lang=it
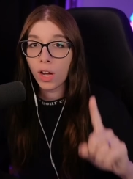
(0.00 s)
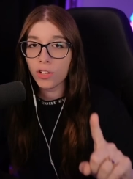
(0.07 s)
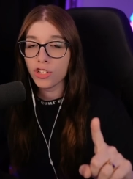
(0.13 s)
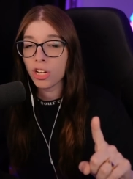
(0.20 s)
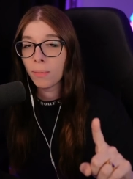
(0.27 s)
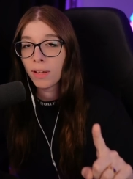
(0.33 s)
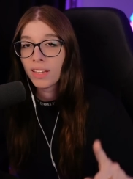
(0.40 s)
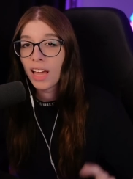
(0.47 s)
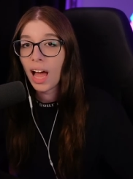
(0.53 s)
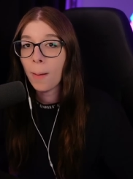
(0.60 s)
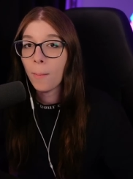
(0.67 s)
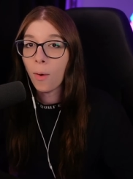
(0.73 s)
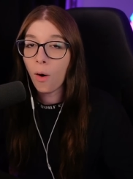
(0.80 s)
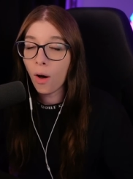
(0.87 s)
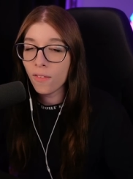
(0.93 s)
ci
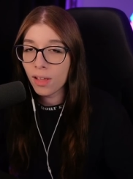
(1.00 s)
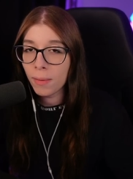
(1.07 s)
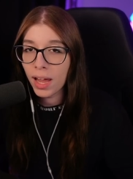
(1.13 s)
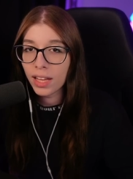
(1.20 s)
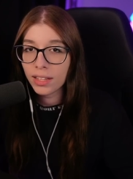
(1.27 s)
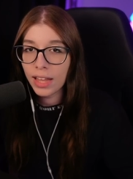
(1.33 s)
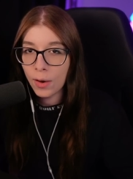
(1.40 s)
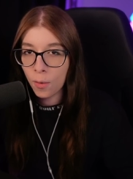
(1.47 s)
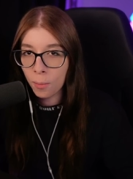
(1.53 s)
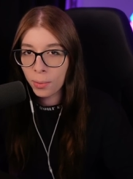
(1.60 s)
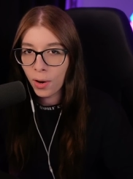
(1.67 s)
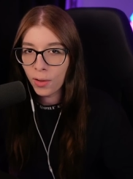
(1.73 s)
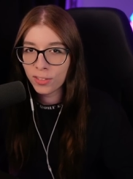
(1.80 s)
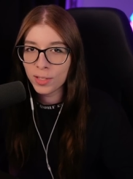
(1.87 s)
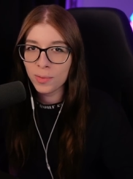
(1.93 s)
ribecchiamo ovviamente in un
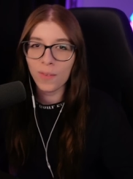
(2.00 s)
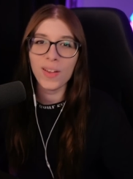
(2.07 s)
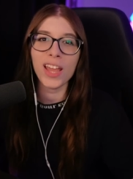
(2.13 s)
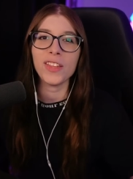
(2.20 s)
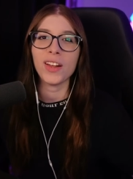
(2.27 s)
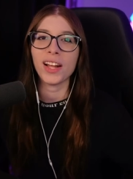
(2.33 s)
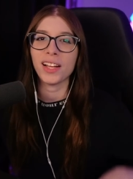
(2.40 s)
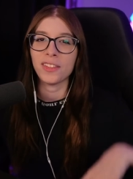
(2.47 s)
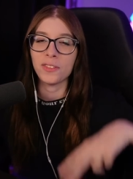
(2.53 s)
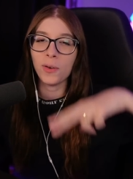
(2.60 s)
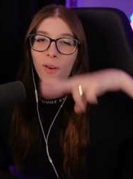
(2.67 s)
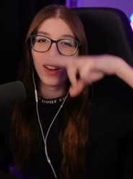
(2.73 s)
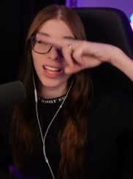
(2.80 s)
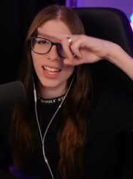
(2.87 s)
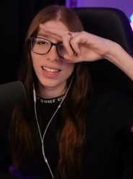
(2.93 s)
prossimo video
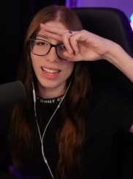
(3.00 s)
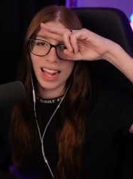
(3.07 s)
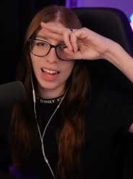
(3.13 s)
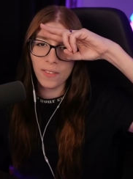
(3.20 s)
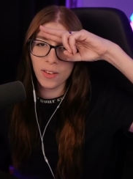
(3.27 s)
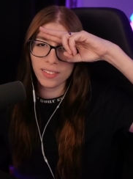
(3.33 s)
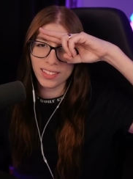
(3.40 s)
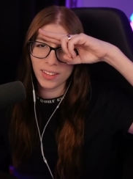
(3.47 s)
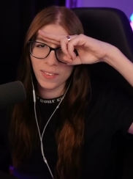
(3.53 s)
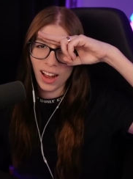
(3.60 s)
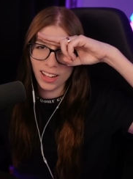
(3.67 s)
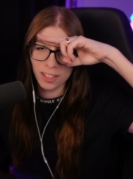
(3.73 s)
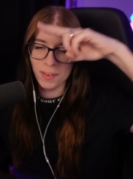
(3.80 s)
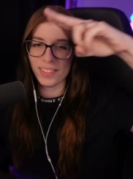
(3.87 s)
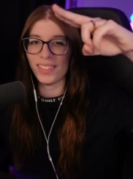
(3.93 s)
ragazzoli. Dalla vostra
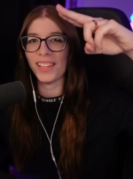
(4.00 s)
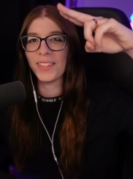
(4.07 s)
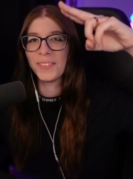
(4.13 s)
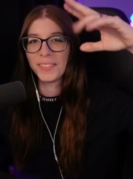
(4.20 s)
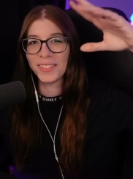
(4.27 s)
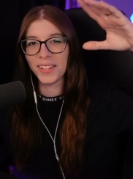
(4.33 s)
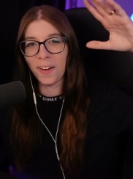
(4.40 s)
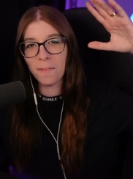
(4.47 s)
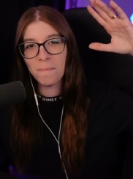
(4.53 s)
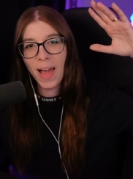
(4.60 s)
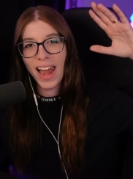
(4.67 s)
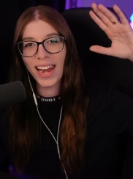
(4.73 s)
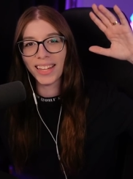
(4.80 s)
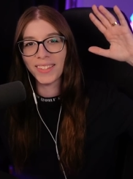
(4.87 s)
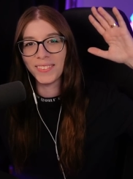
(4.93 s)
Kratomist è tutto.
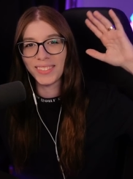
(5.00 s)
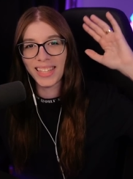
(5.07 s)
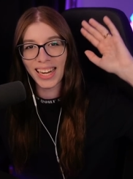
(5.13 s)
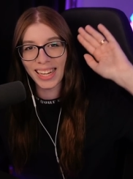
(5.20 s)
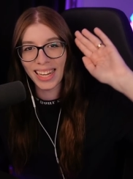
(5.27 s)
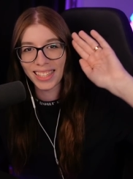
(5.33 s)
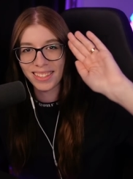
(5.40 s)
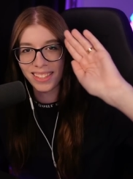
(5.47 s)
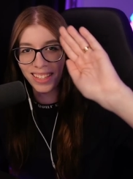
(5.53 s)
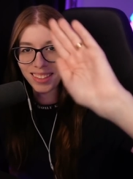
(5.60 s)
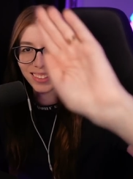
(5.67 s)
Bella a tutti ragazzi.